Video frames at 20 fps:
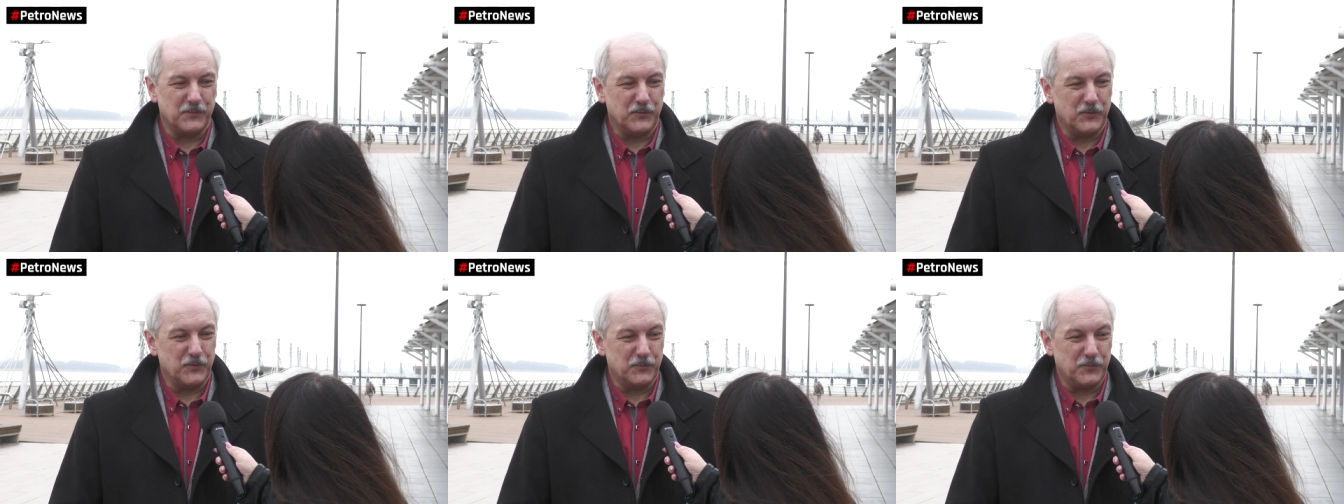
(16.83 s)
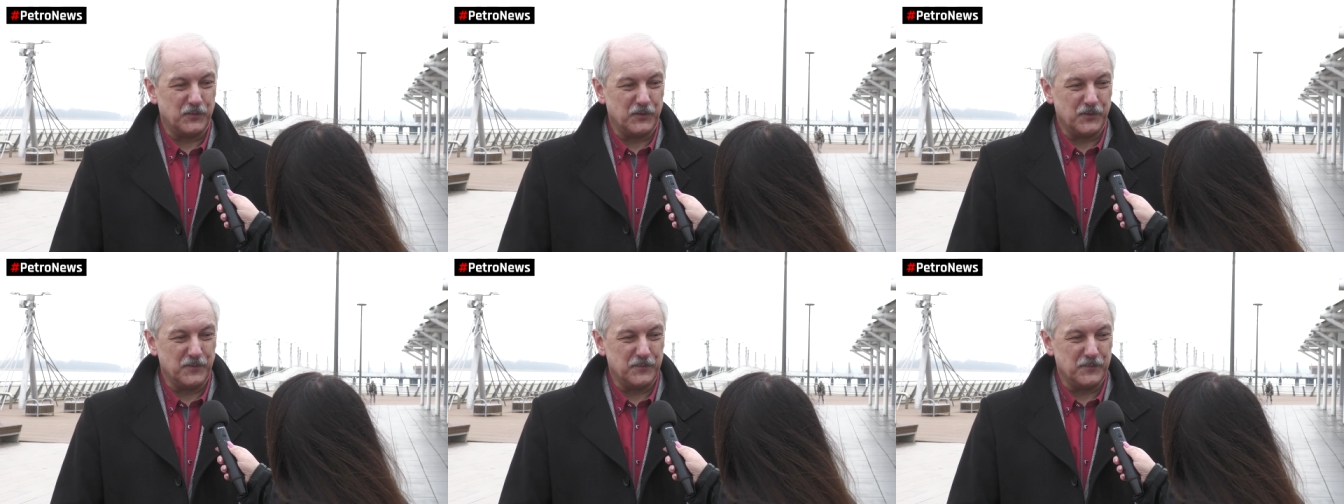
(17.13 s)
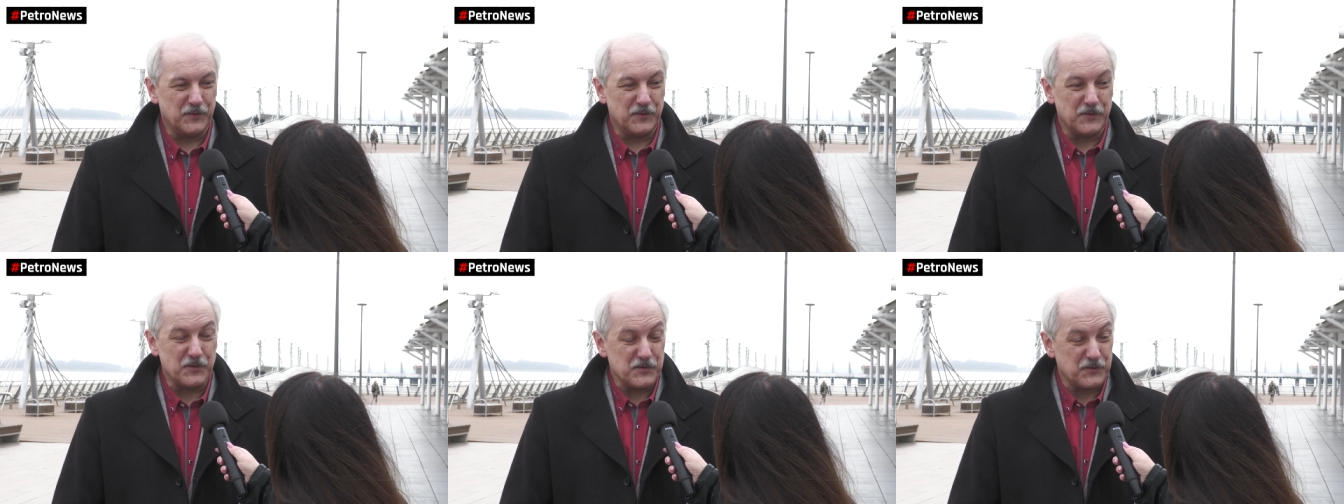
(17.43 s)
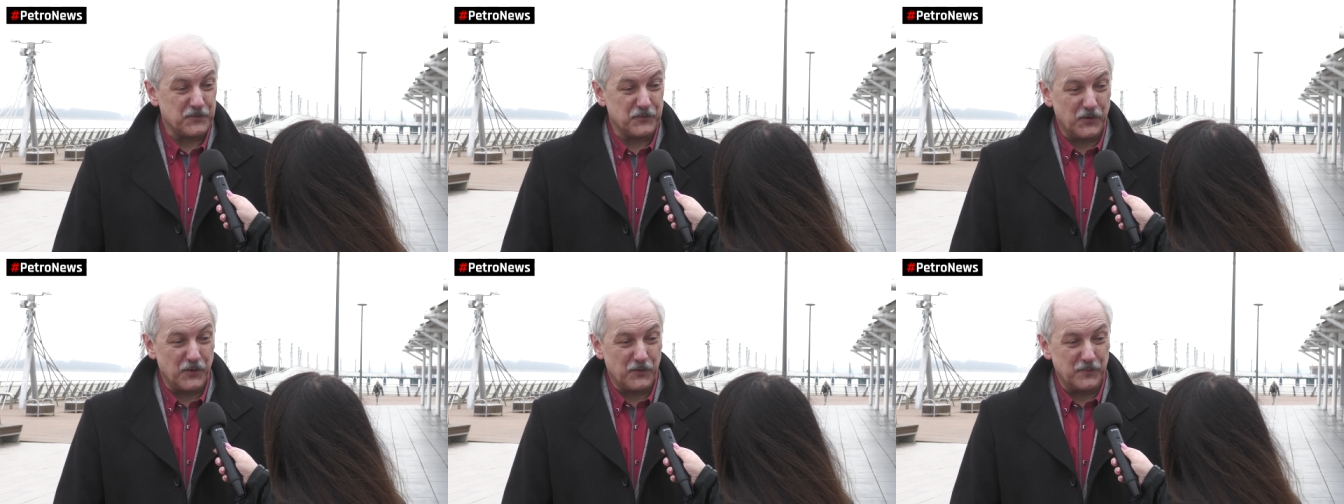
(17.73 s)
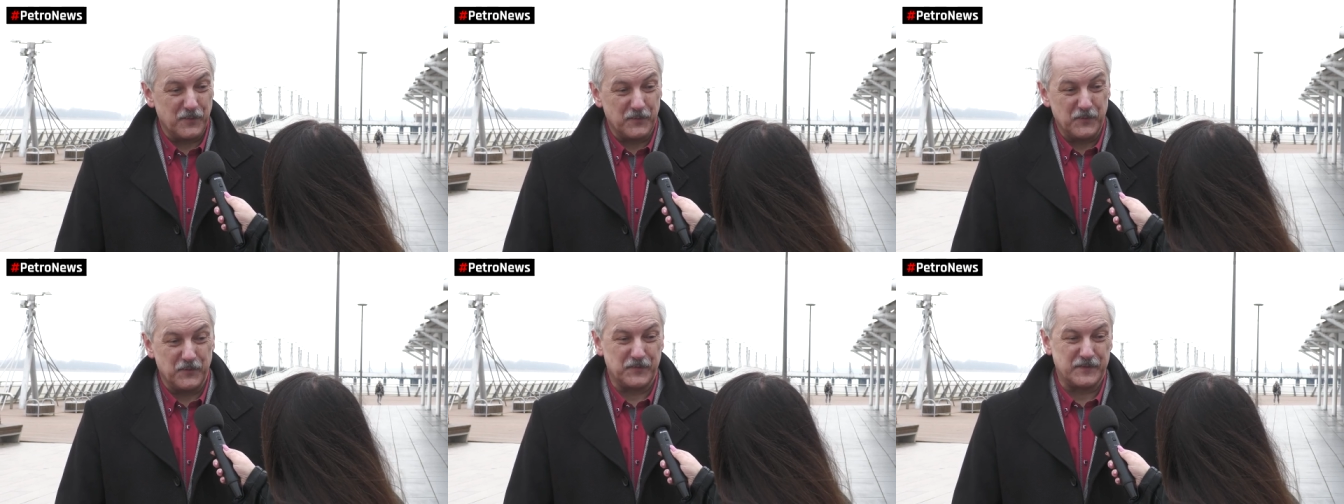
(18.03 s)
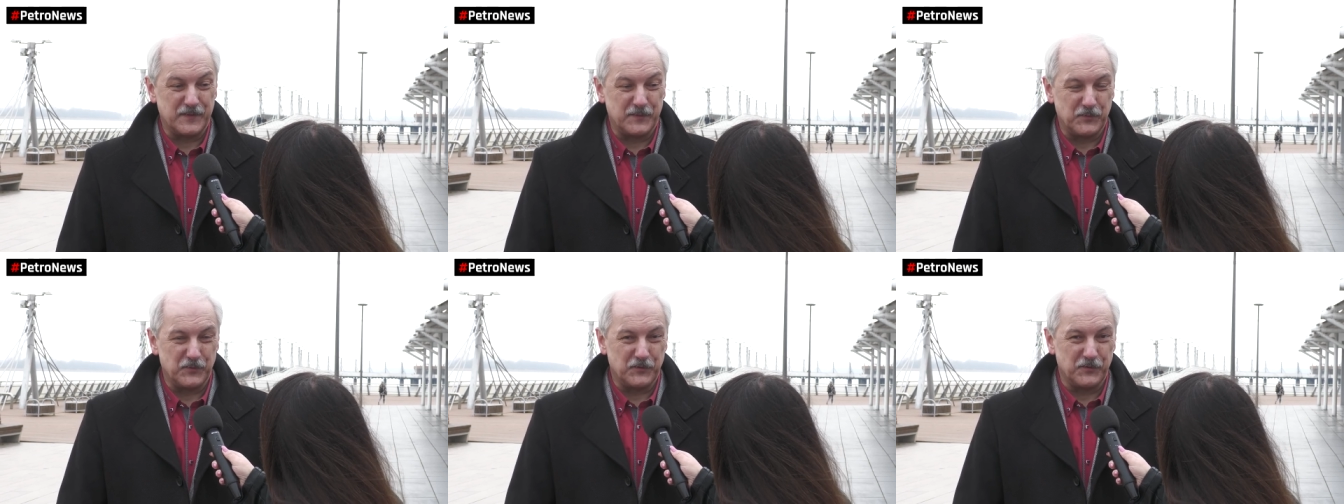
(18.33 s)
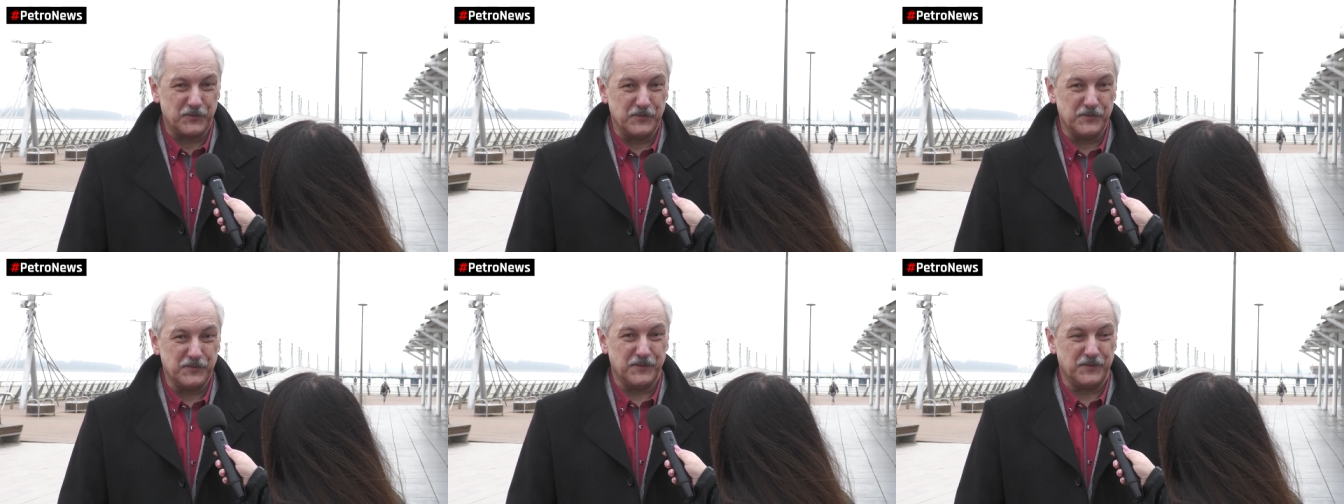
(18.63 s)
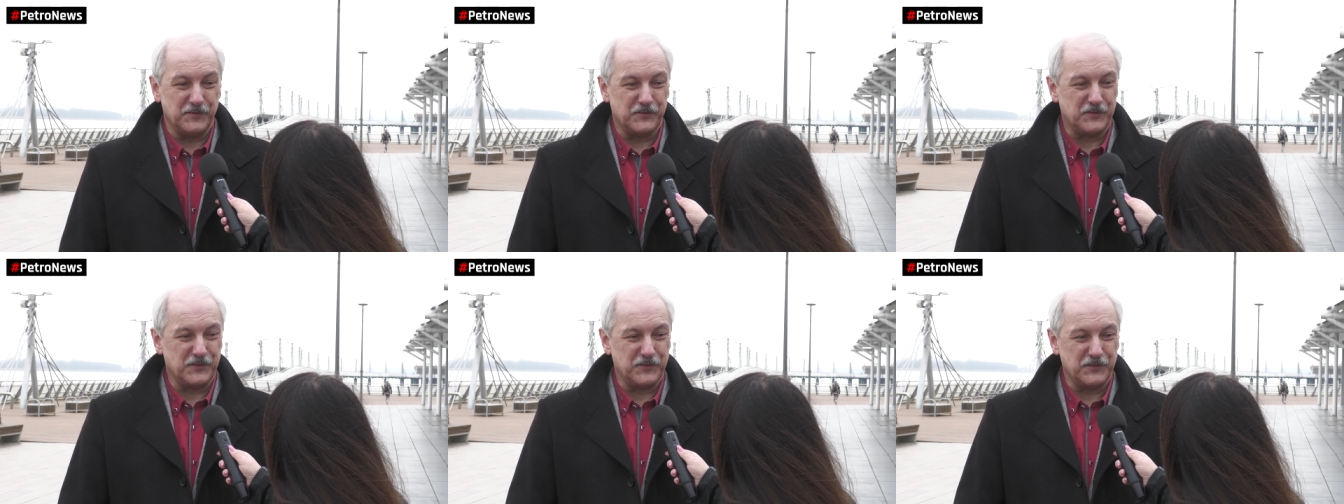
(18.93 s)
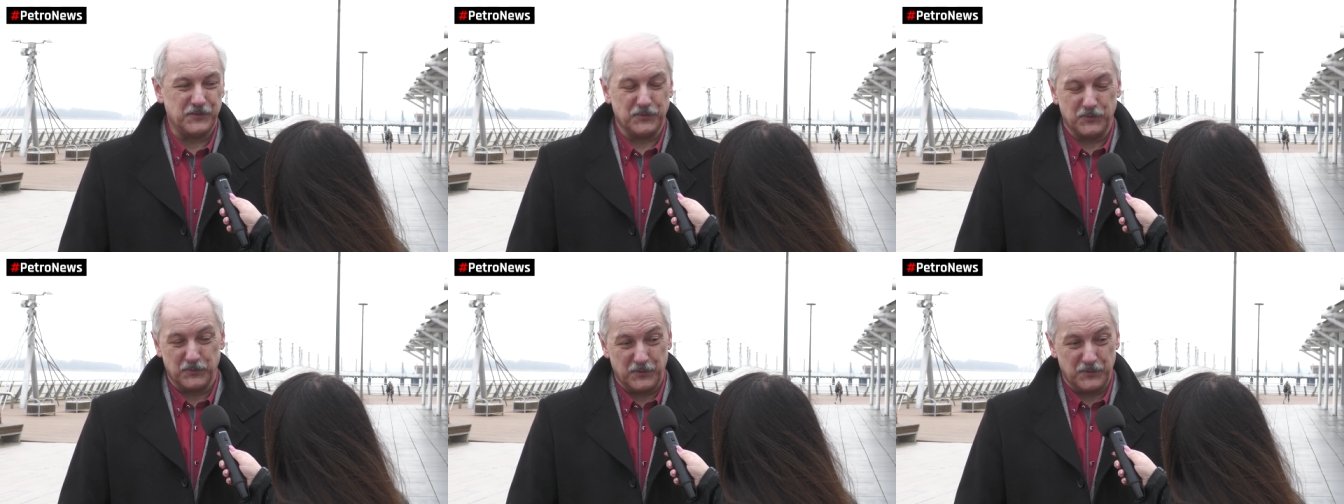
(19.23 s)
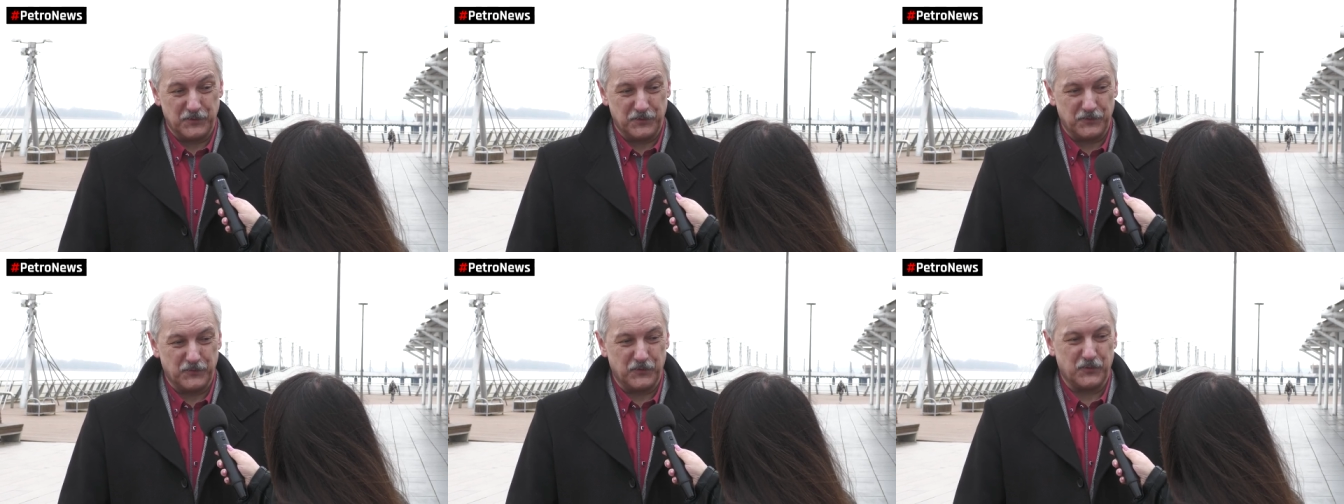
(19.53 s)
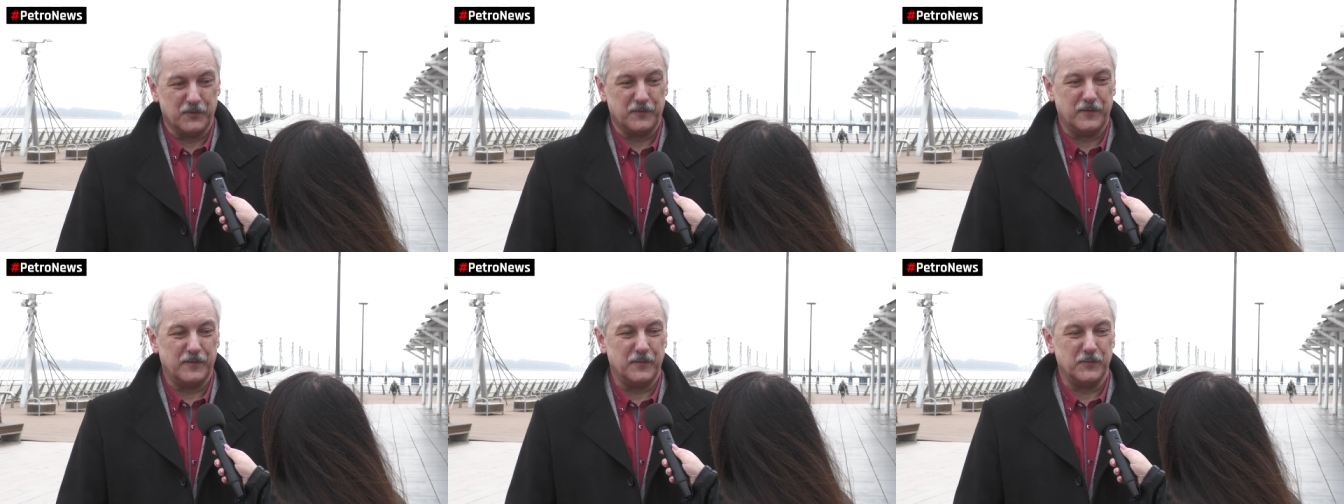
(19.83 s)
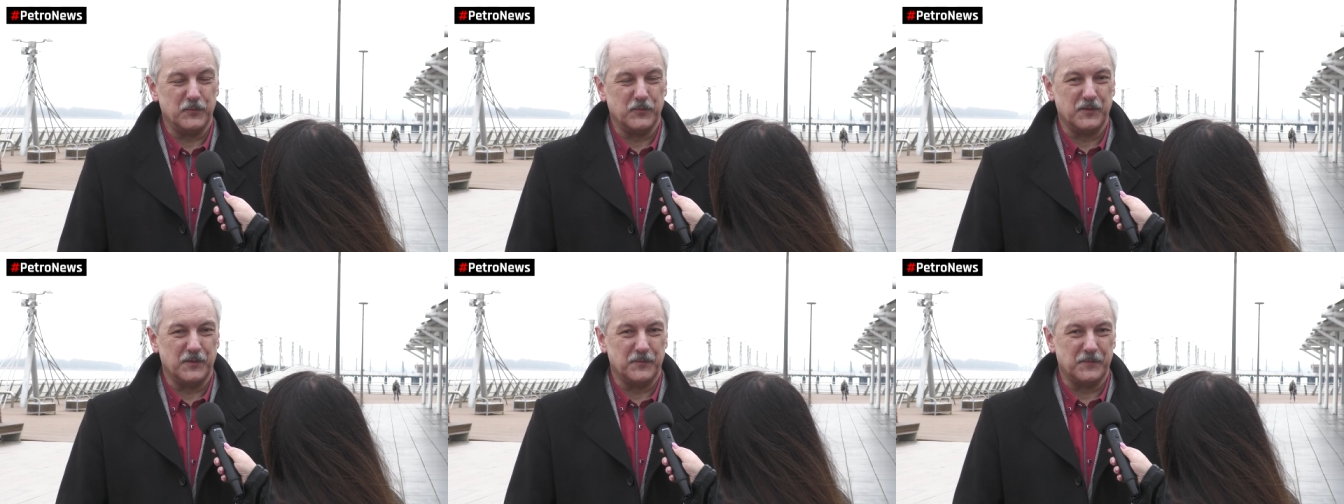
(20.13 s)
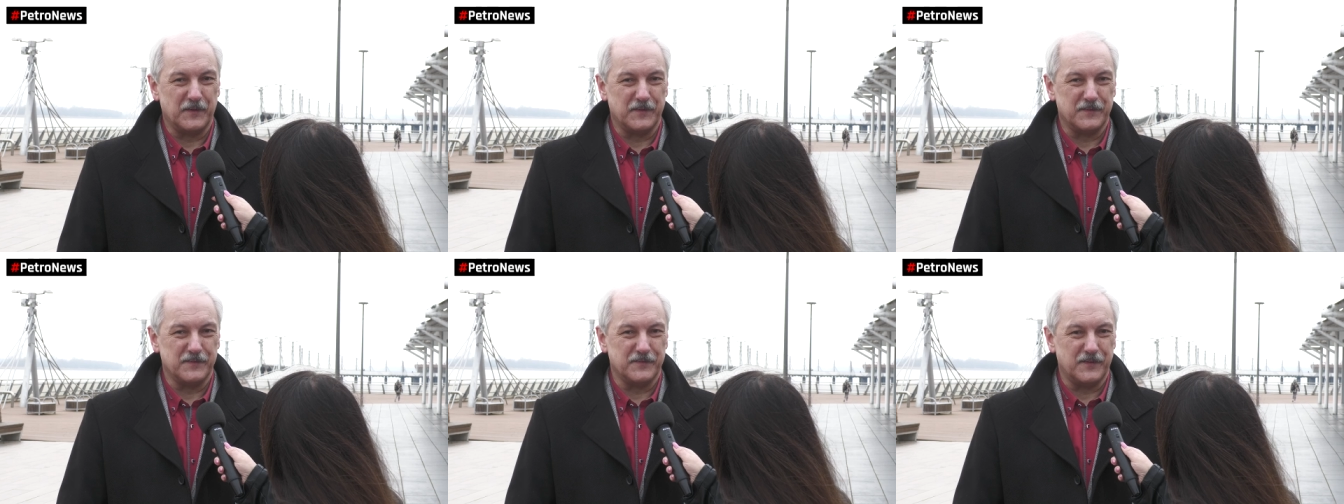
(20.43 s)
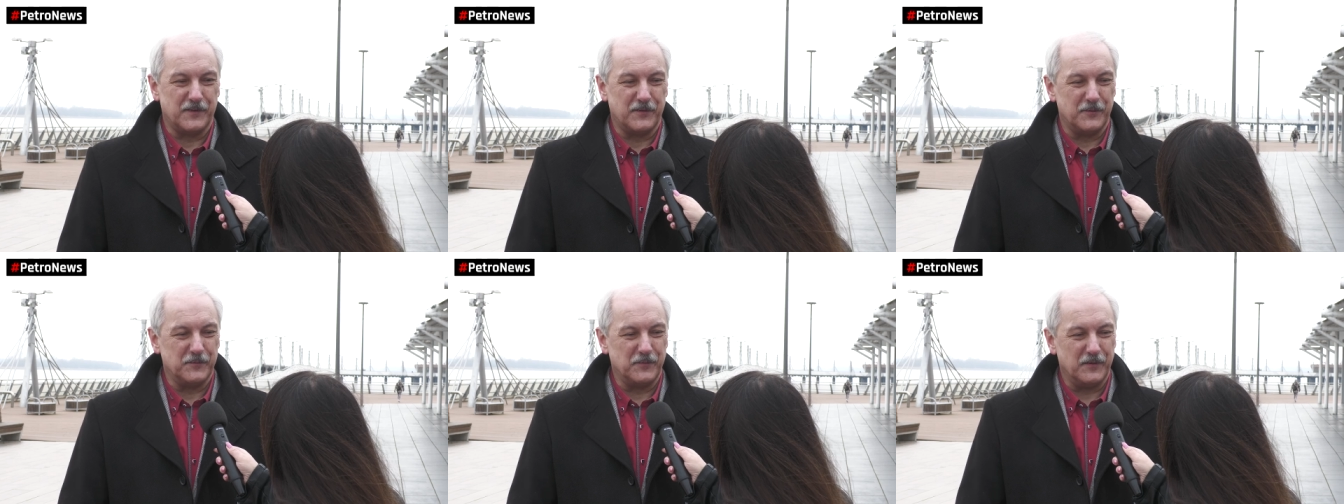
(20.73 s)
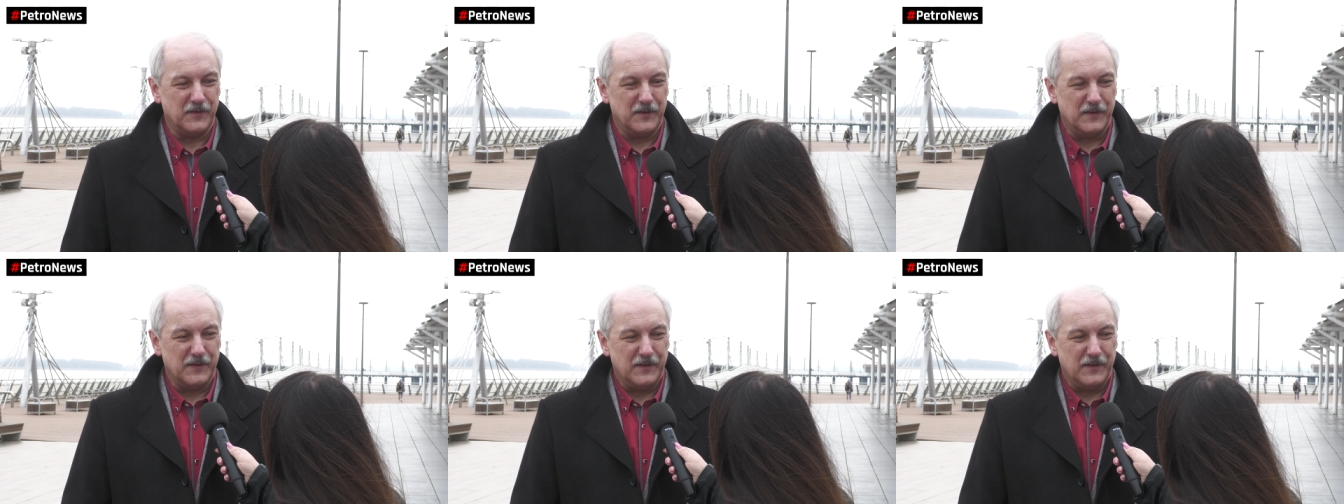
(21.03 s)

był moim żywiołem i w samorządzie i wcześniej tutaj się wychowałem, tutaj pracowałem.